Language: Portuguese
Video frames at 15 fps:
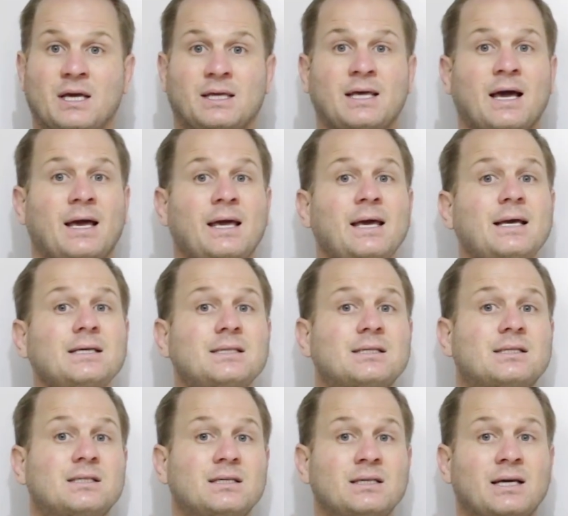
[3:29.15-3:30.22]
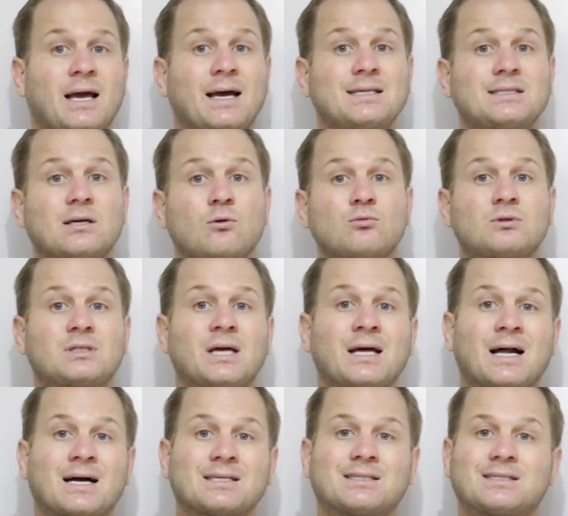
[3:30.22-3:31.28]
E é esse, essa
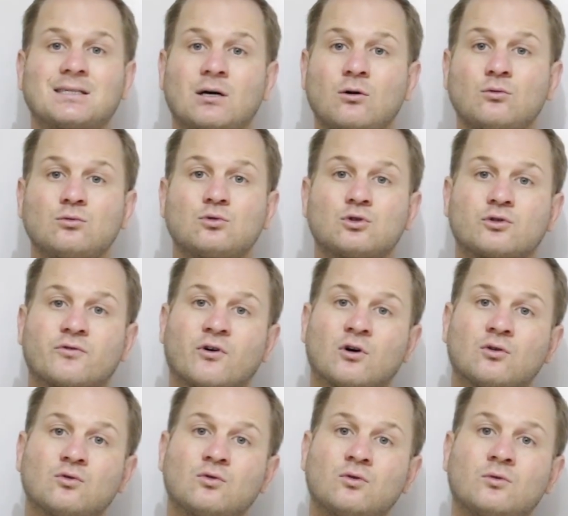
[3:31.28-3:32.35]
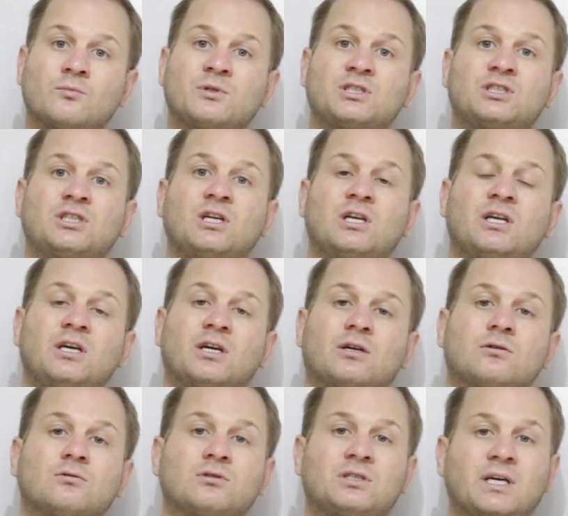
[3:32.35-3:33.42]
alteração dos volumes de
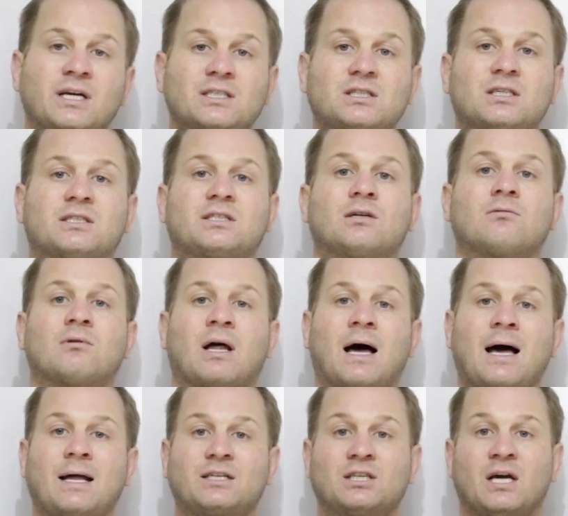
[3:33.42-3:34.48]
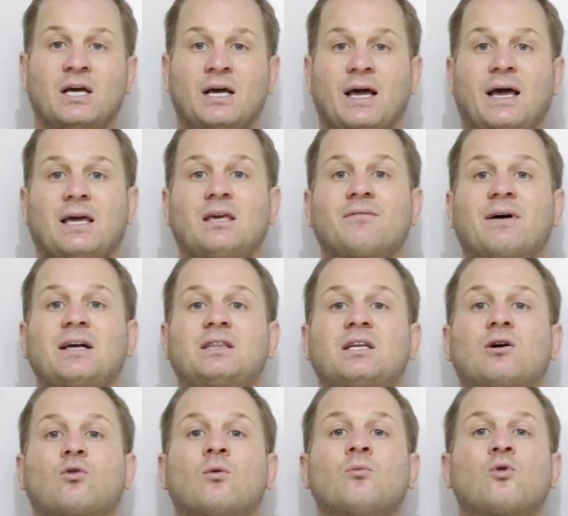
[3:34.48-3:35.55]
líquidos extracelulares é que vai
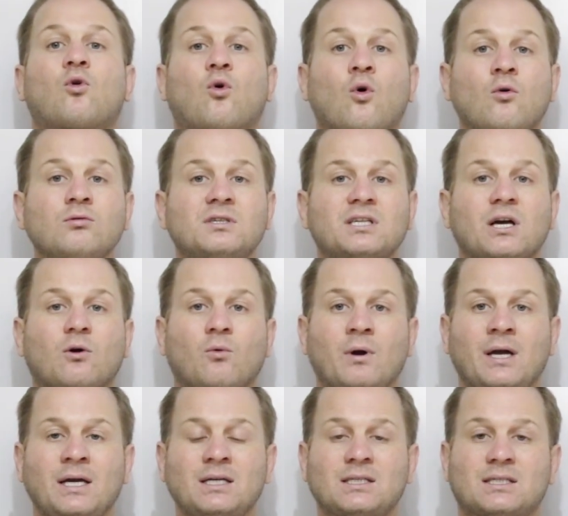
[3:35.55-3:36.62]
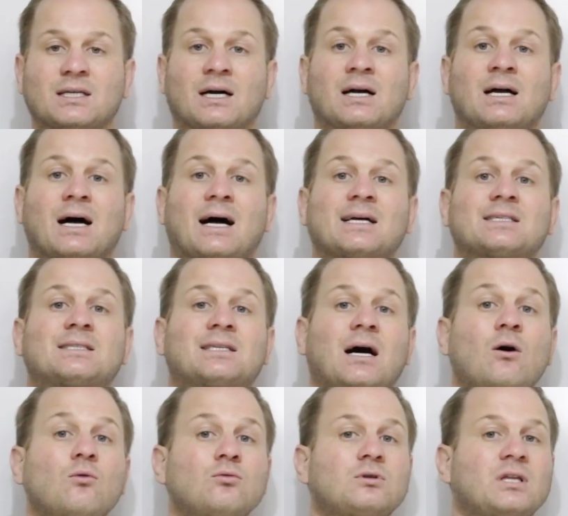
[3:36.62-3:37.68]
ter como consequência as
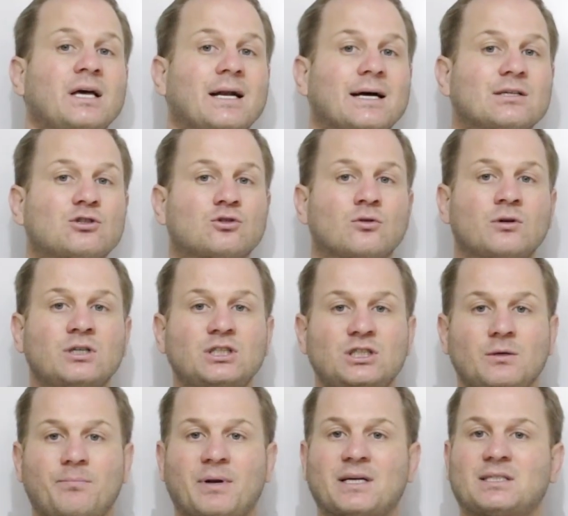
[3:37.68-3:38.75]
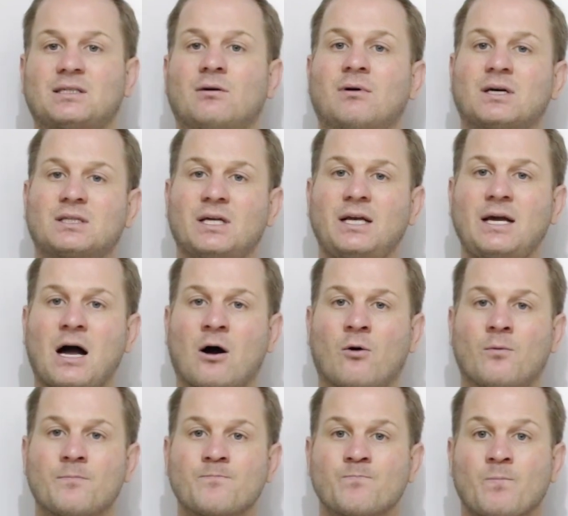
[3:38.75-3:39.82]
alterações de pressão
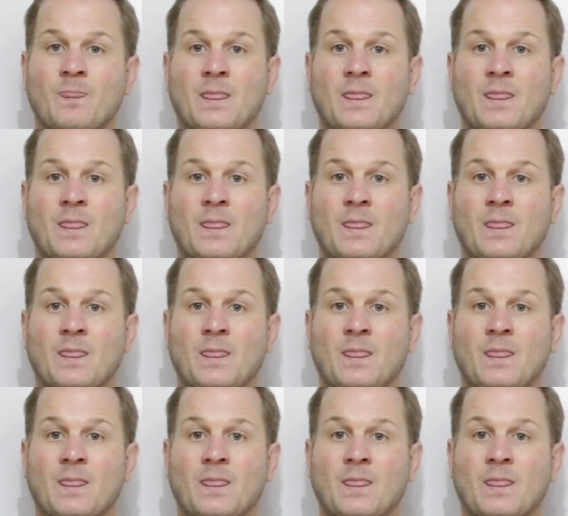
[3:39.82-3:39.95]
arterial.